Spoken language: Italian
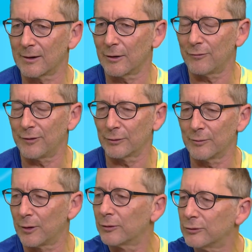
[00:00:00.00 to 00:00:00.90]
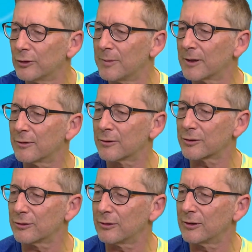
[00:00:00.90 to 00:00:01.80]
ho fatto un po' tutto il
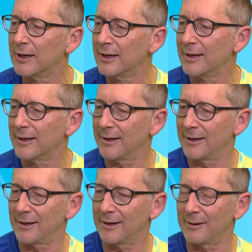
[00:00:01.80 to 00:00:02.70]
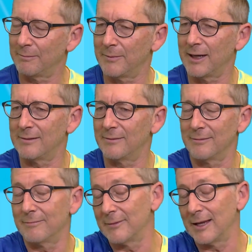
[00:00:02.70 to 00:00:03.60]
percorso eh, beh,
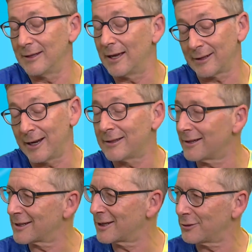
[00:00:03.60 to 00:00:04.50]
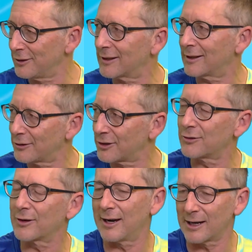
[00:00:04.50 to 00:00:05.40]
da, da, atleta, nel senso divertendosi a
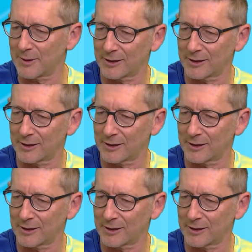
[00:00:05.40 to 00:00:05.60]
giocare, certo.